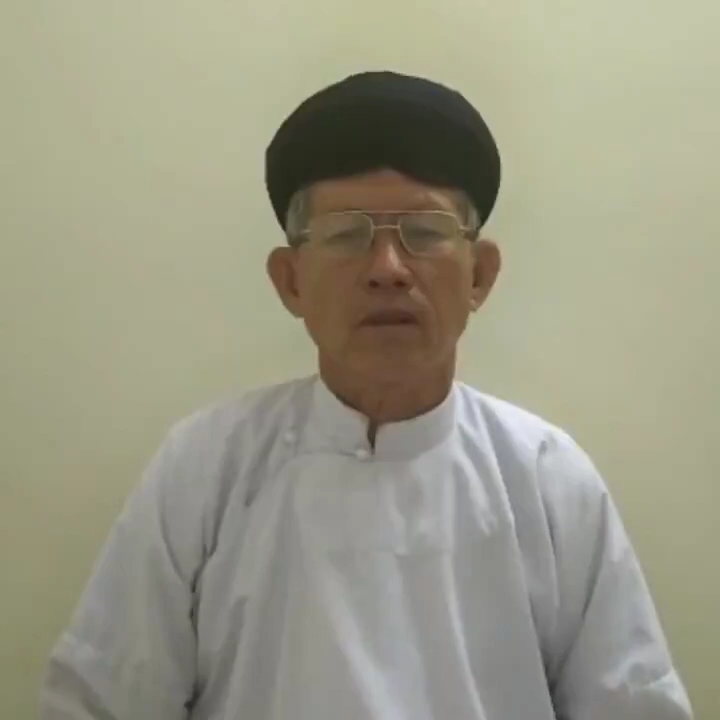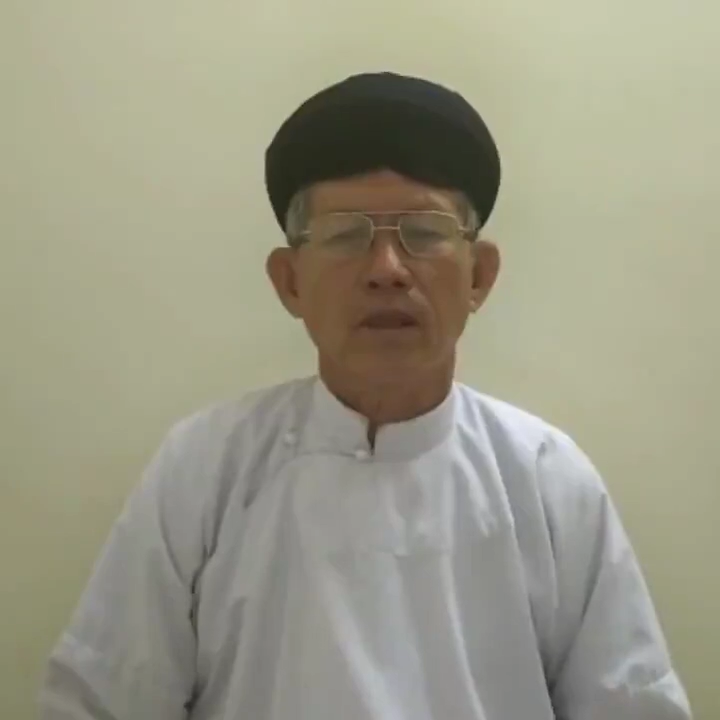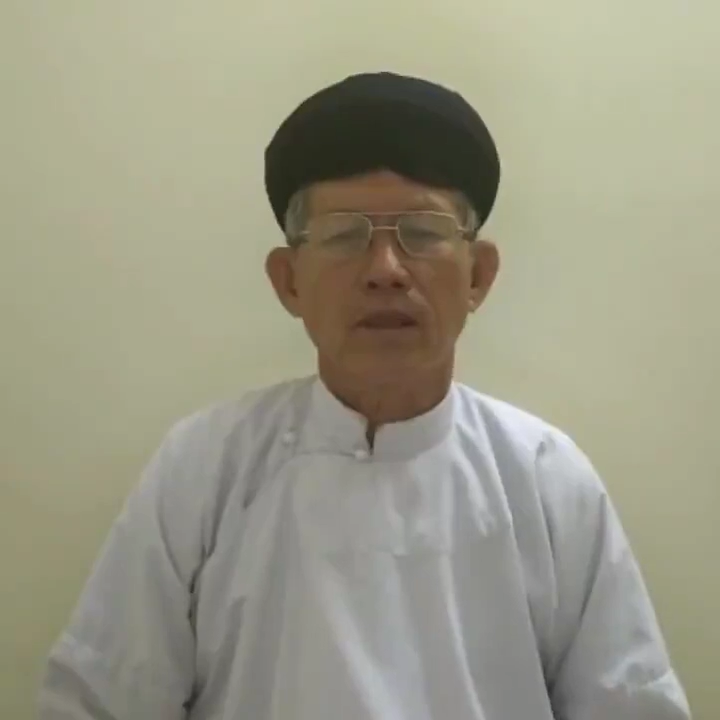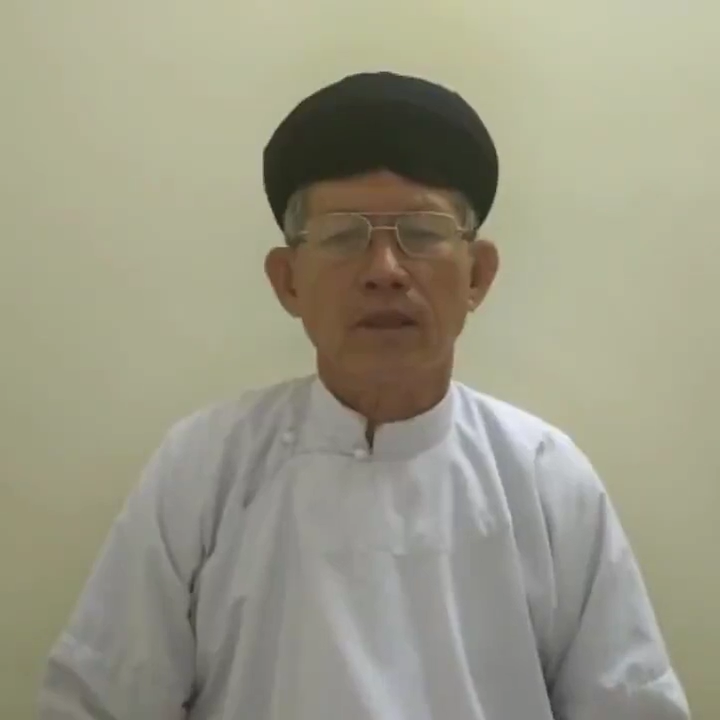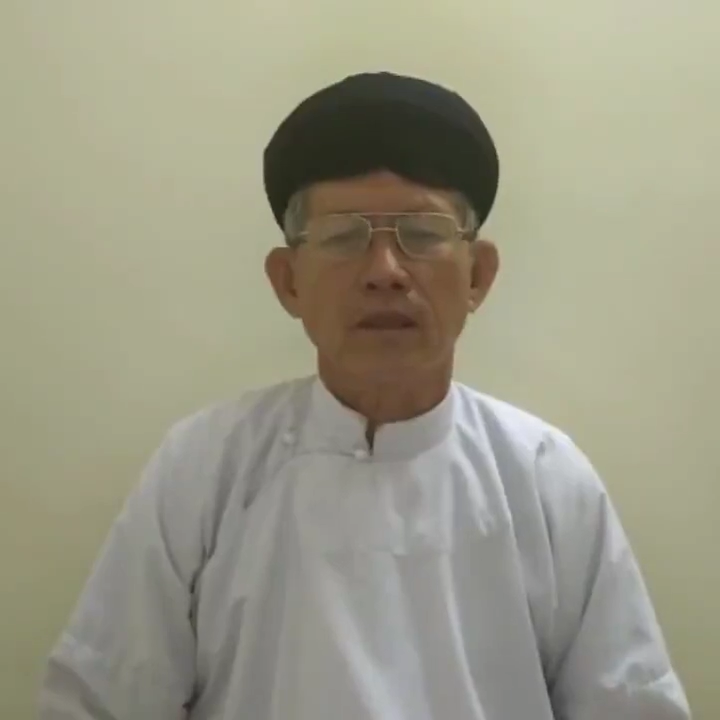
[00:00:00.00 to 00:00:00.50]
Tôi
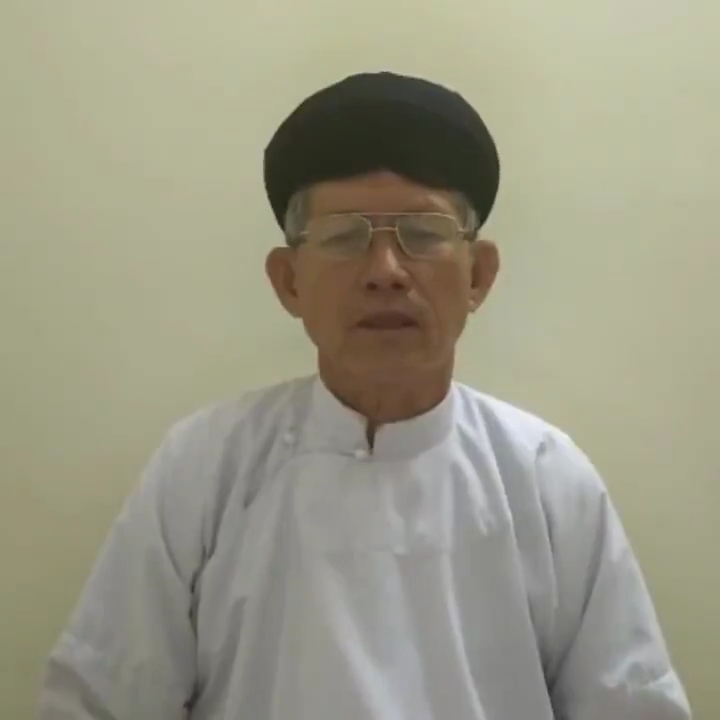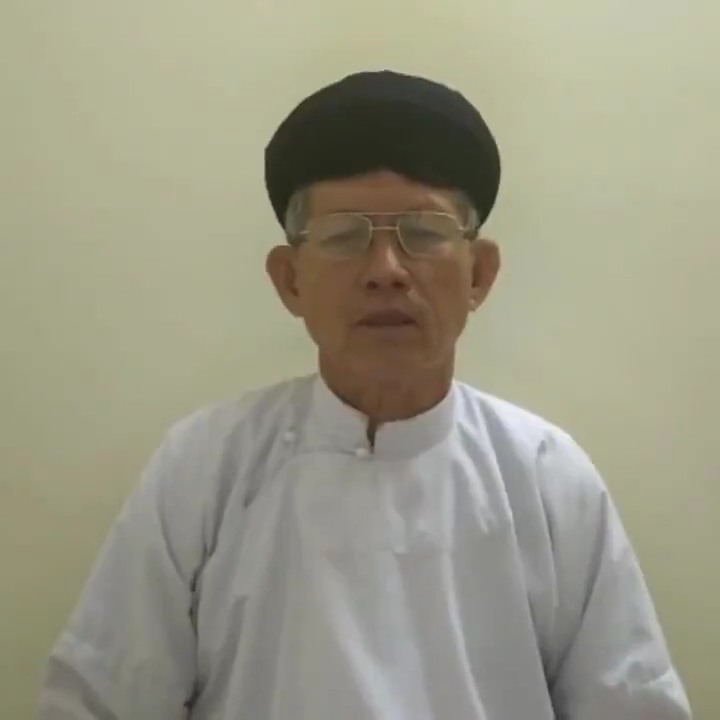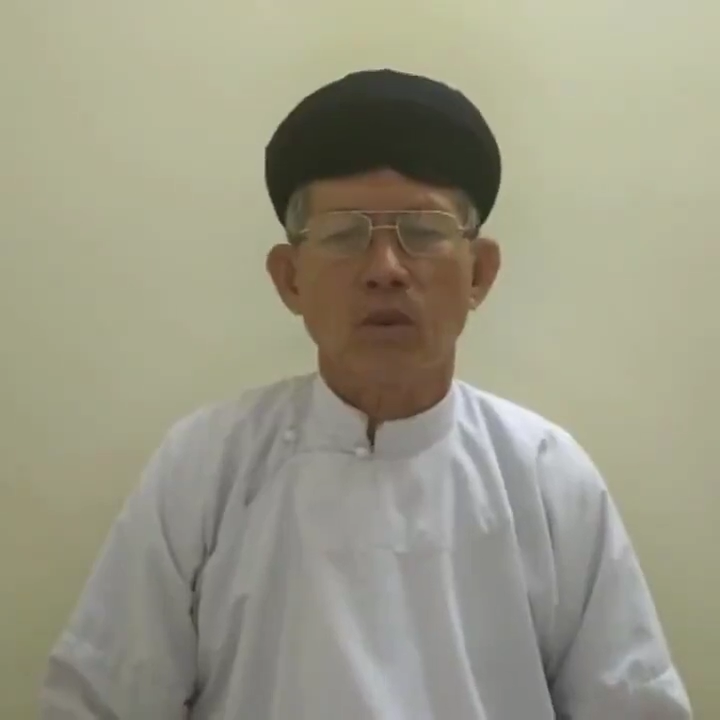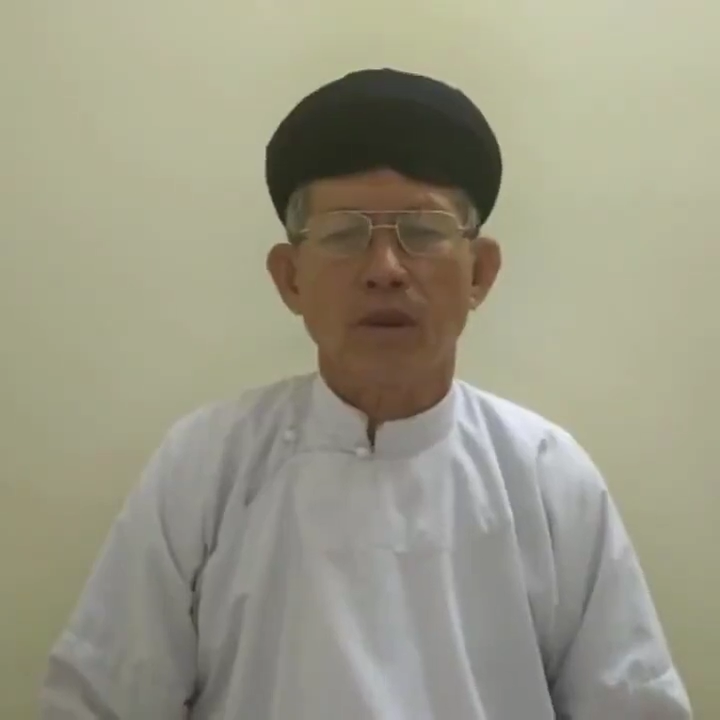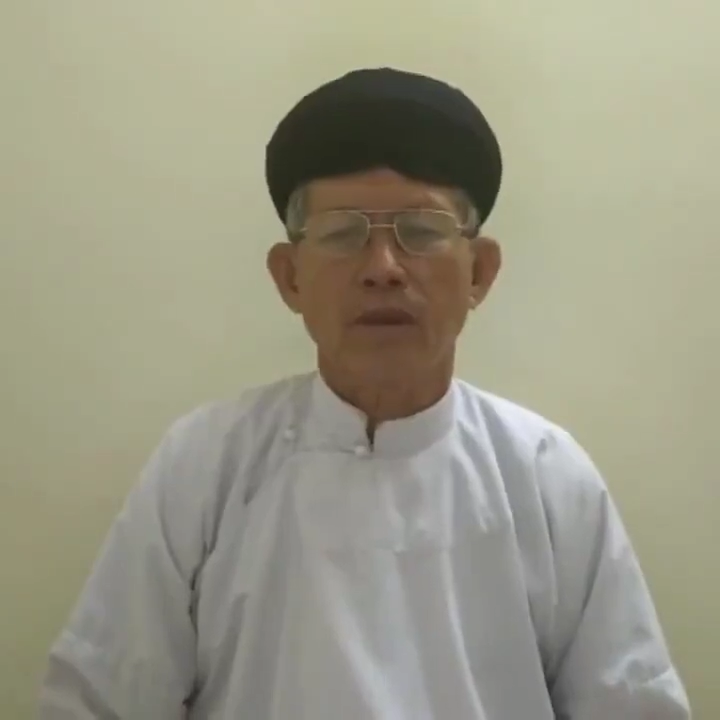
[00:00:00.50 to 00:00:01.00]
đã
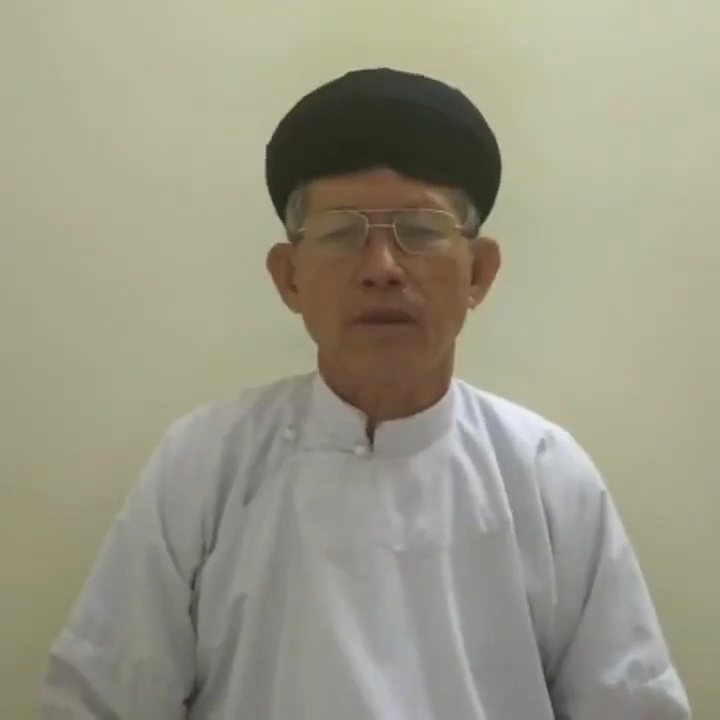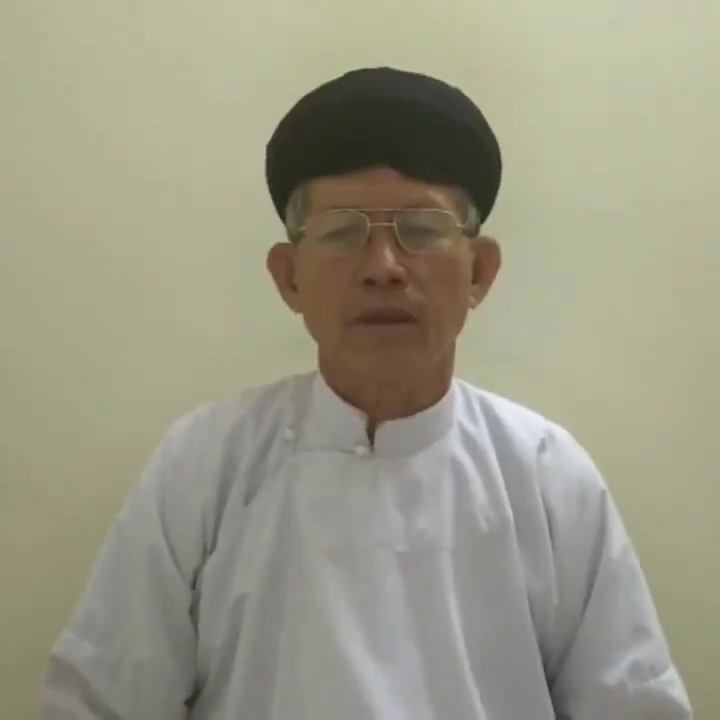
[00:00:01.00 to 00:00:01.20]
tường thuật